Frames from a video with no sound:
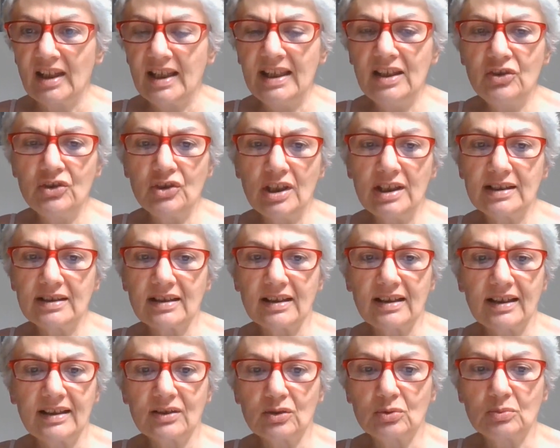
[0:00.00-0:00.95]

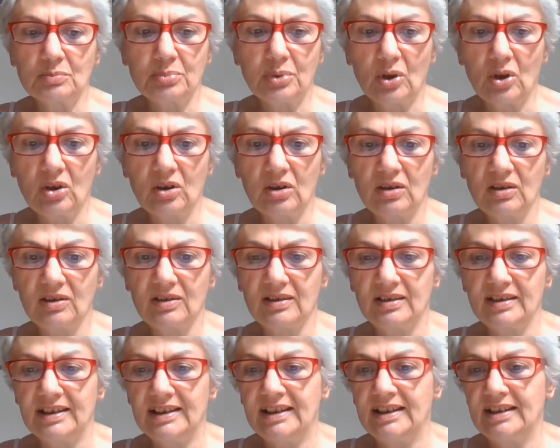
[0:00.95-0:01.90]
eccetera, ero un
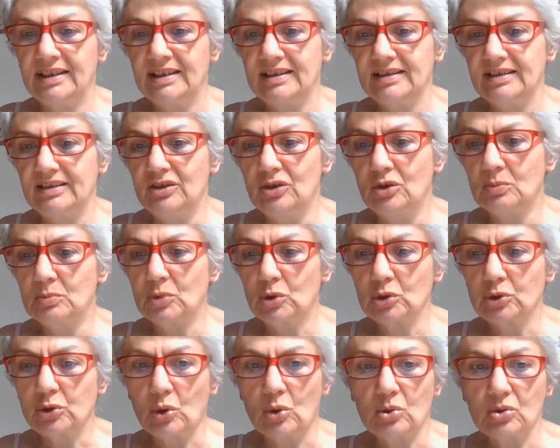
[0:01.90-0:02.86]
po' non
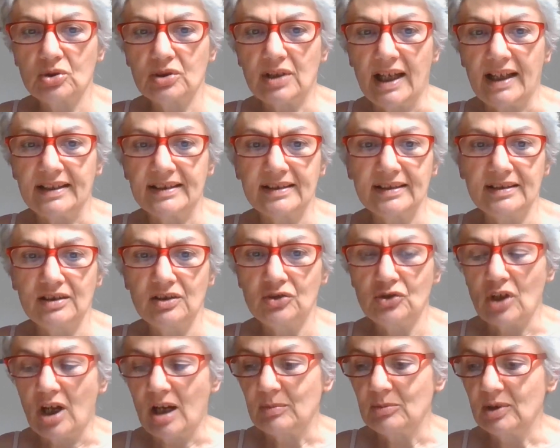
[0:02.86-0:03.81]
molto costante,
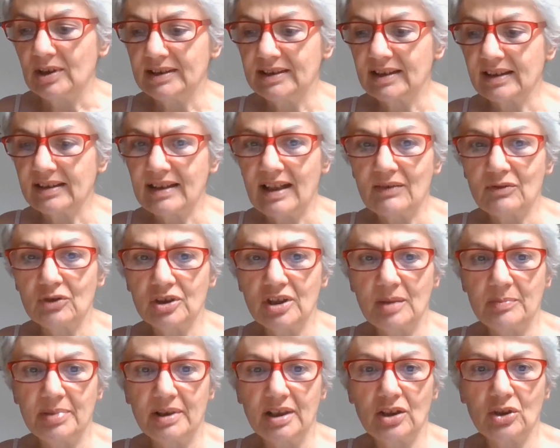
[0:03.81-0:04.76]
diciamo, alternavo
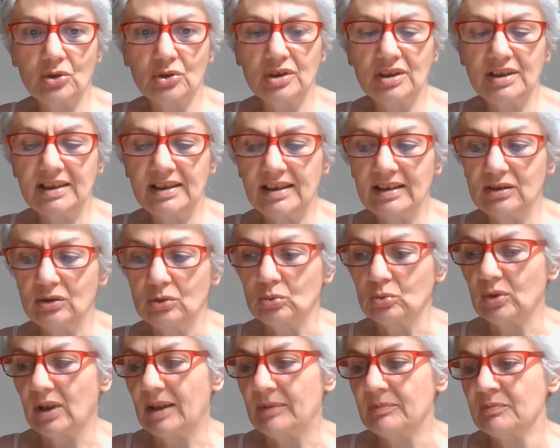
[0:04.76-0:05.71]
dei periodi di
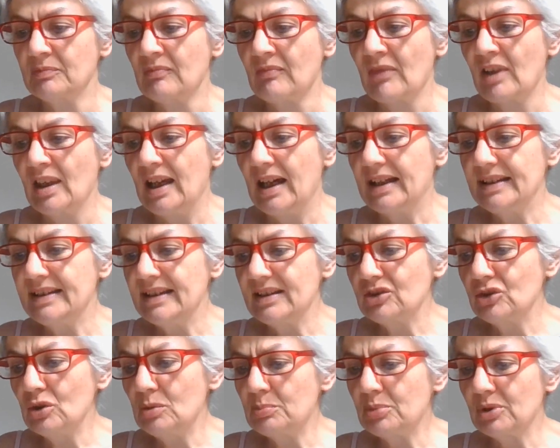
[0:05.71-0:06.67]
lettura.
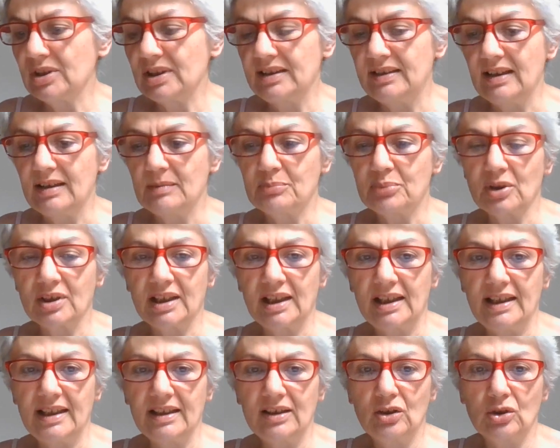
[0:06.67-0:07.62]
Adesso è un po' di tempo che
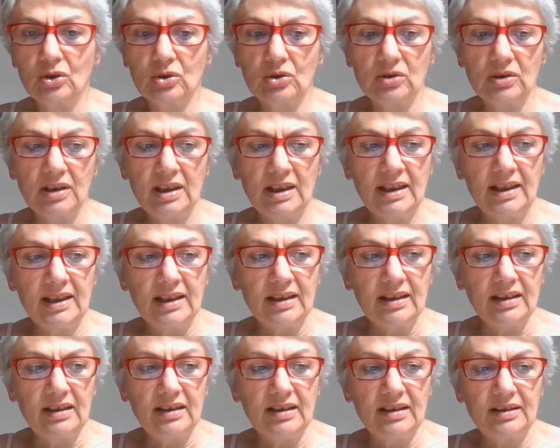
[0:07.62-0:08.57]
leggo
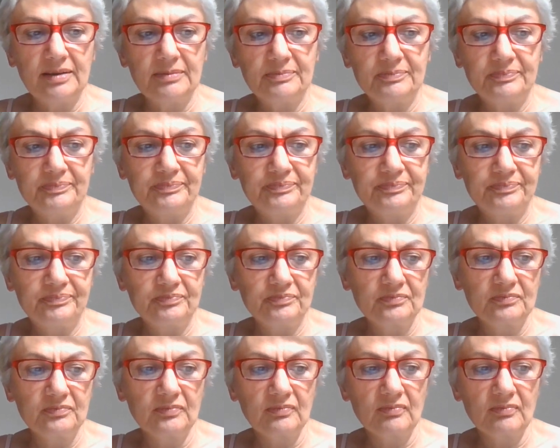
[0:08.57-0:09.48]
ehm,